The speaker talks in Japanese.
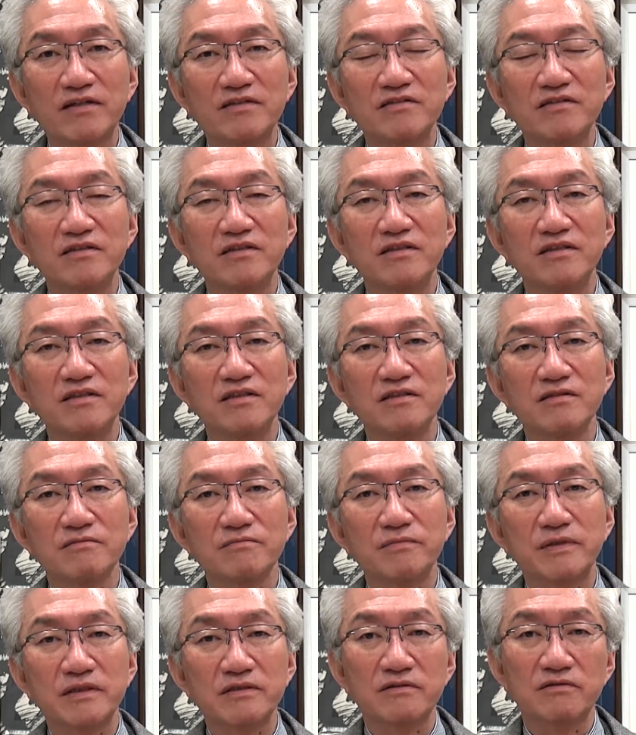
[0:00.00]
で、
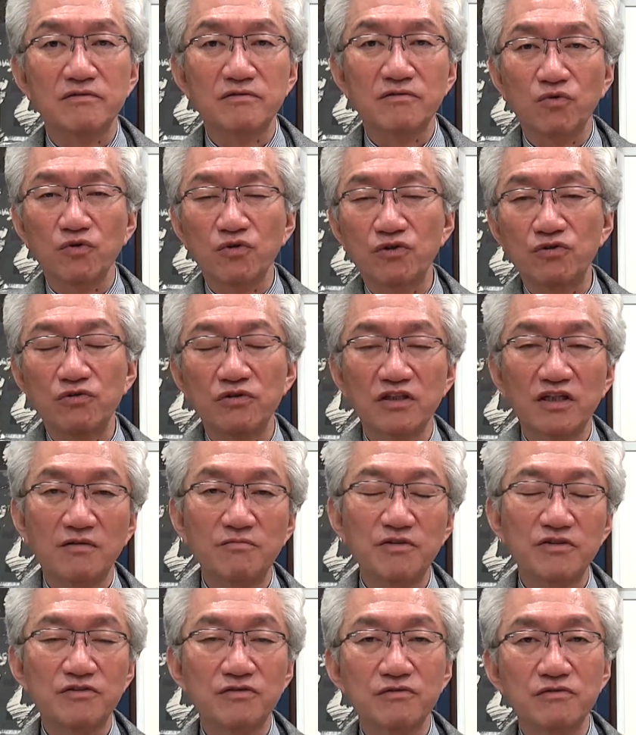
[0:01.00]
ま国境に
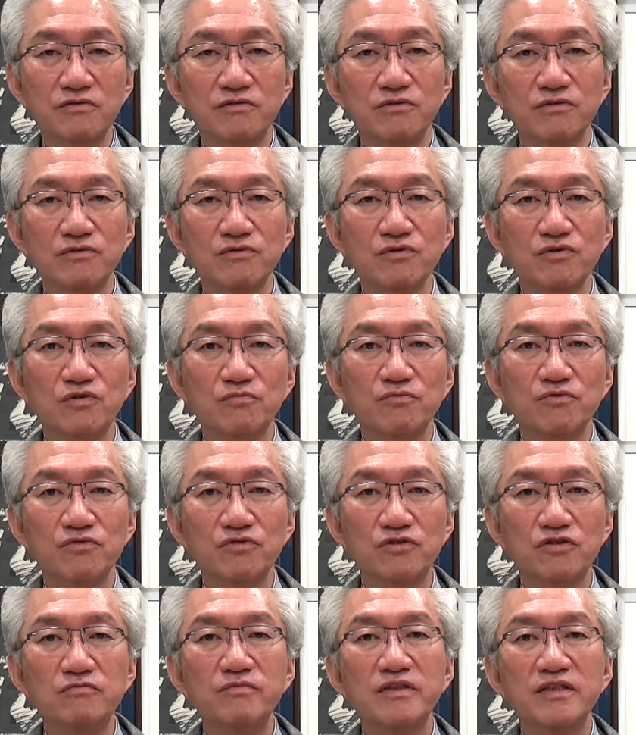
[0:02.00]
壁作るということも
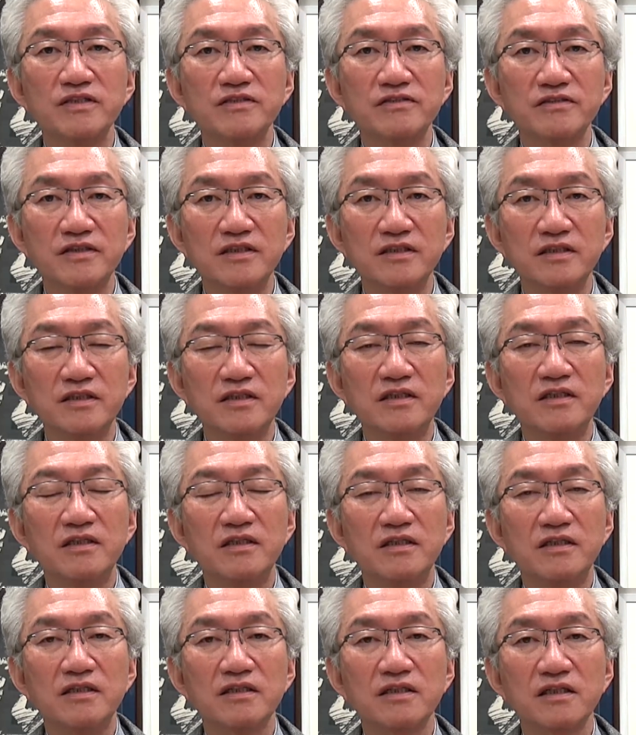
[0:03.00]
含めですね、
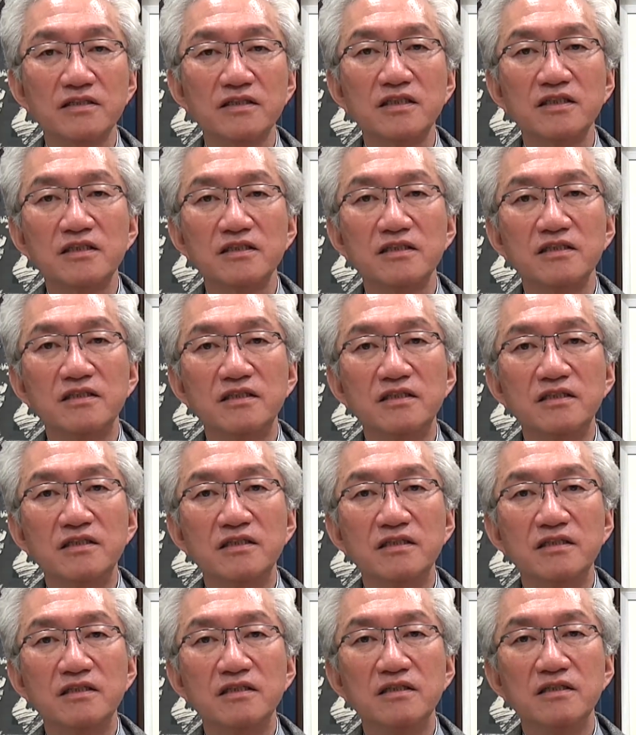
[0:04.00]
えー、かなり
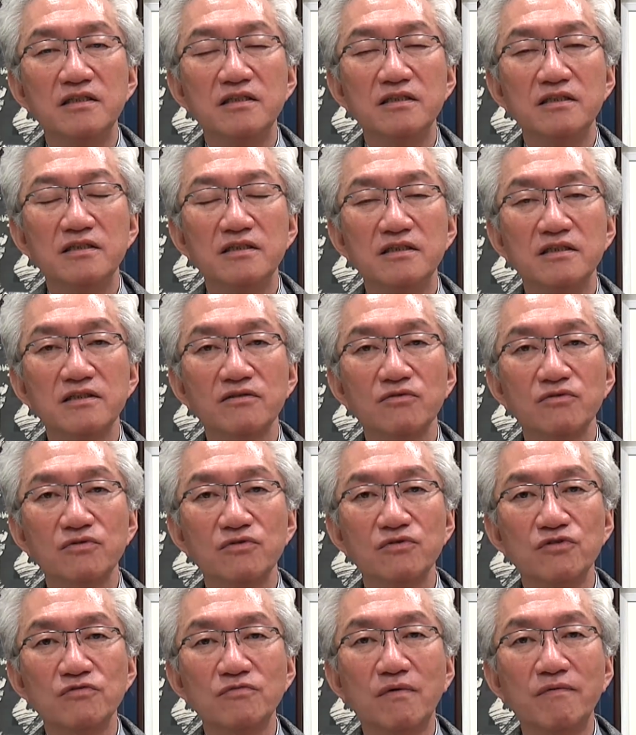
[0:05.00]
えー、こ
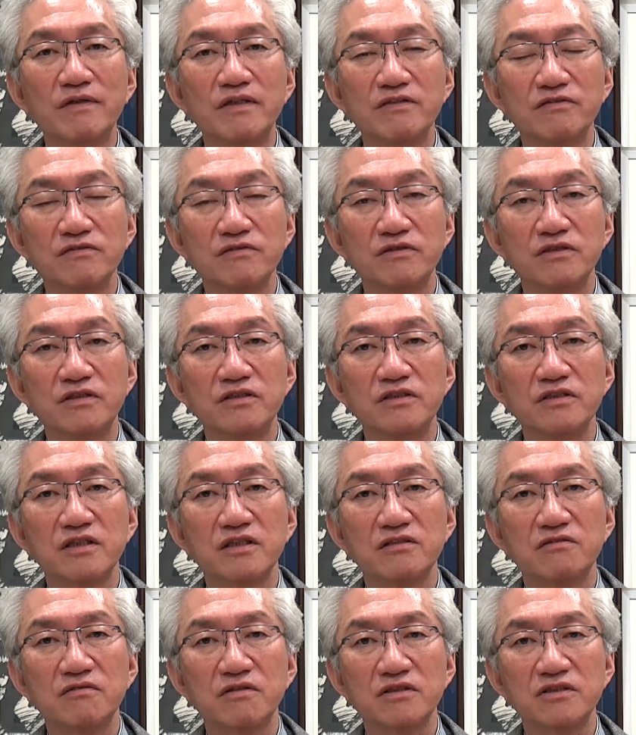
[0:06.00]
の今までの政治
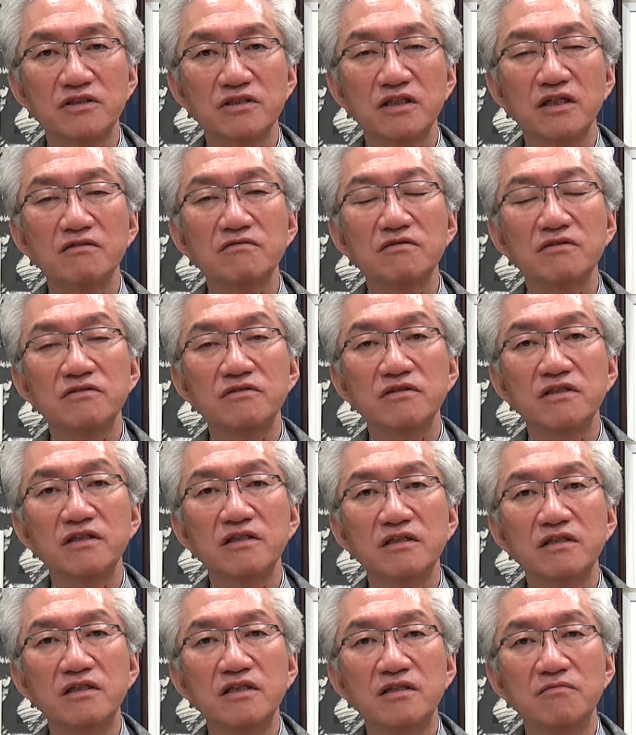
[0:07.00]
家とは違うです
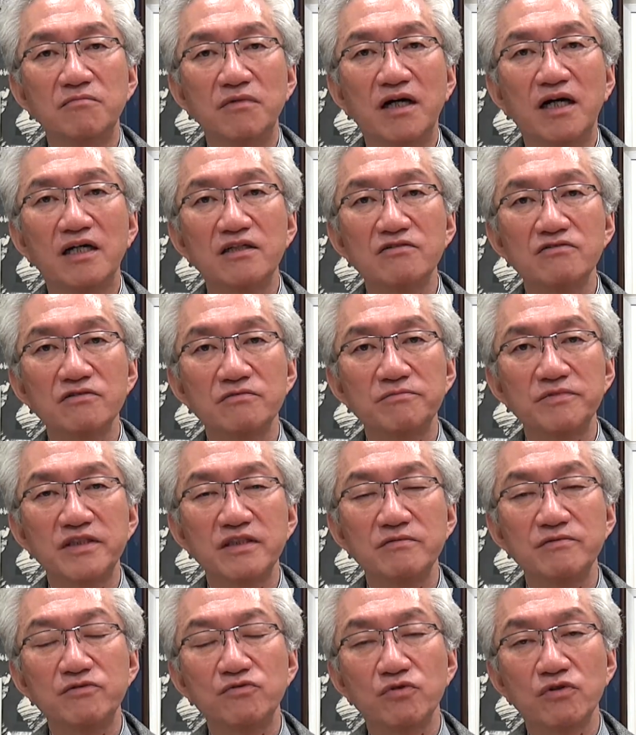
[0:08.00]
ね、まあ、ある意味
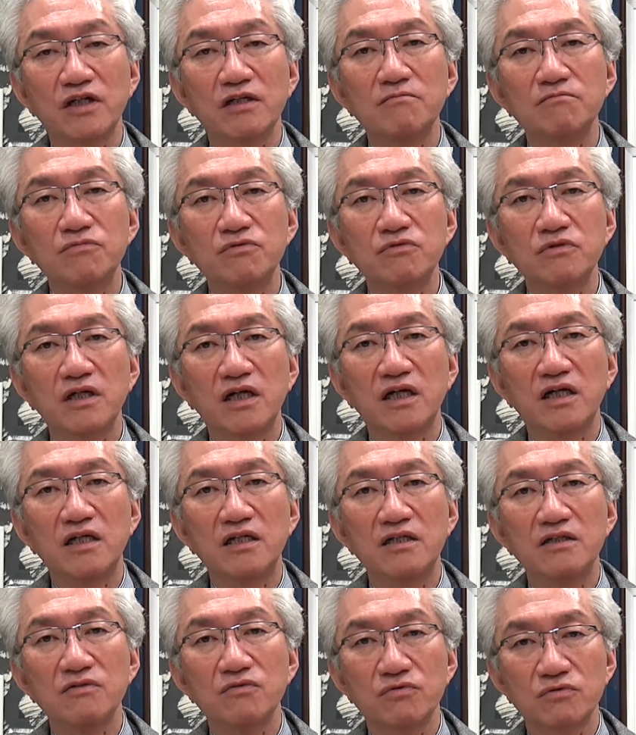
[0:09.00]
で言うと乱暴な
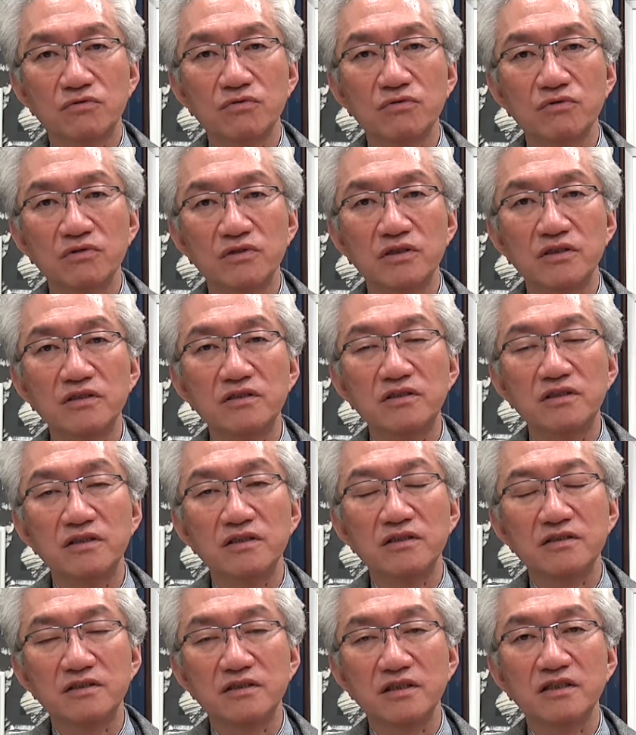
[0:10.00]
ことを平気
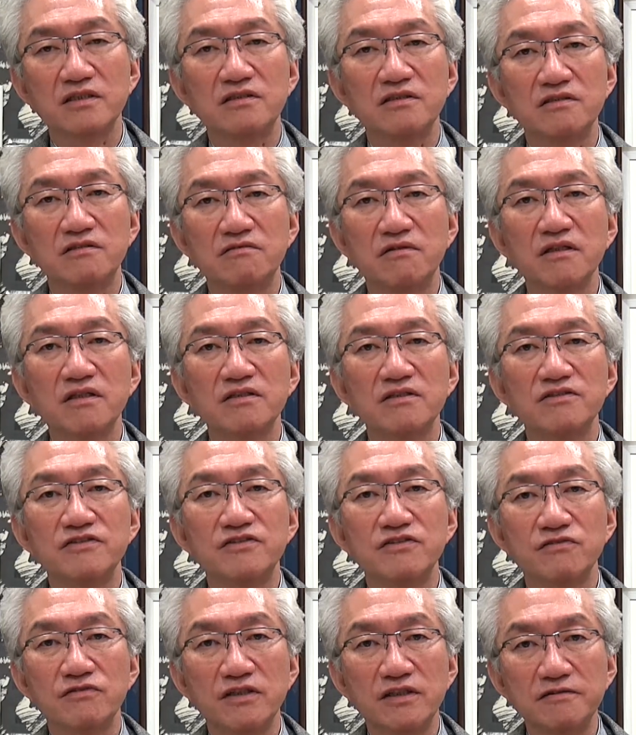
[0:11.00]
でされているわけで
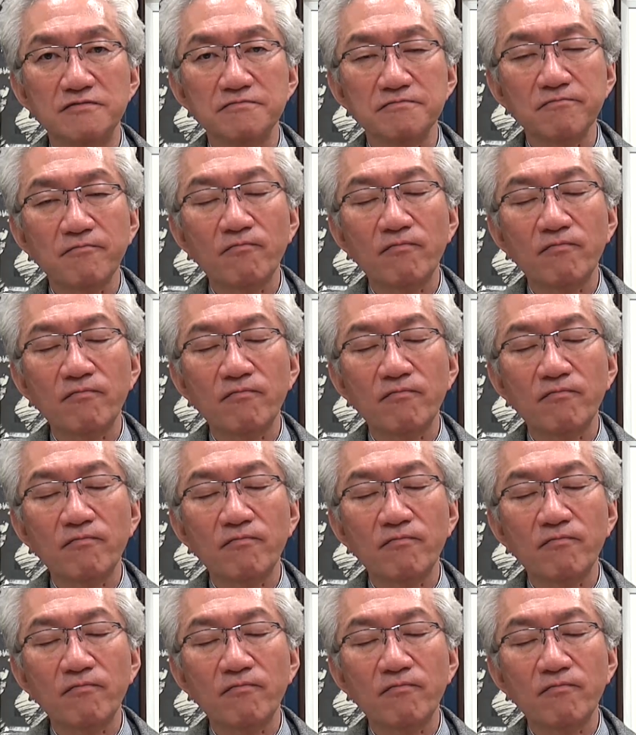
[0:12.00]
すよね。